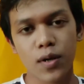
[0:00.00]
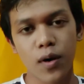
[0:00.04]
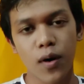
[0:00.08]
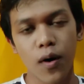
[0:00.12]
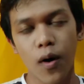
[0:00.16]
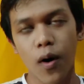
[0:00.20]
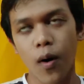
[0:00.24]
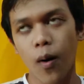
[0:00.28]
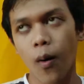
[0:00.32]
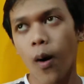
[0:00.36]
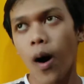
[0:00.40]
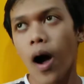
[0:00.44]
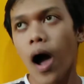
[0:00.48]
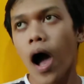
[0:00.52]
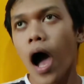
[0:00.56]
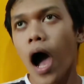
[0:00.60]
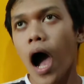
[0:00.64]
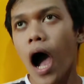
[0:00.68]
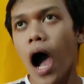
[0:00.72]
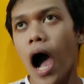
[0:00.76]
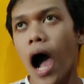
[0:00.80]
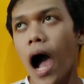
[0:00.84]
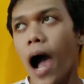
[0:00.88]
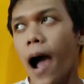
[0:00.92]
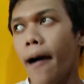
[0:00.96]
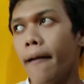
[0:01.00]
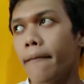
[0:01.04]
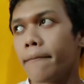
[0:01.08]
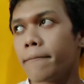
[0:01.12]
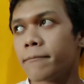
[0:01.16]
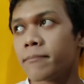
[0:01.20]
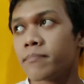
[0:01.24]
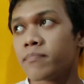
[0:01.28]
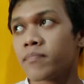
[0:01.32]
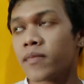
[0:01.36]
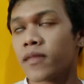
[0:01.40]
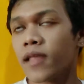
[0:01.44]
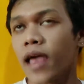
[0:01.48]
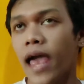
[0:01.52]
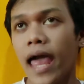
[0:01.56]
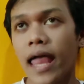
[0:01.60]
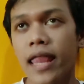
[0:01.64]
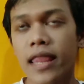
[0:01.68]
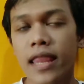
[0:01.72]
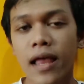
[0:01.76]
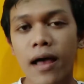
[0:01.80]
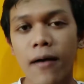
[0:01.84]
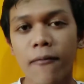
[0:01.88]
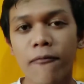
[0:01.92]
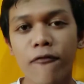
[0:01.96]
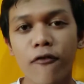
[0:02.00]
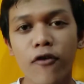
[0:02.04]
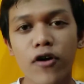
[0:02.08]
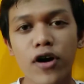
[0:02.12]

So, um, and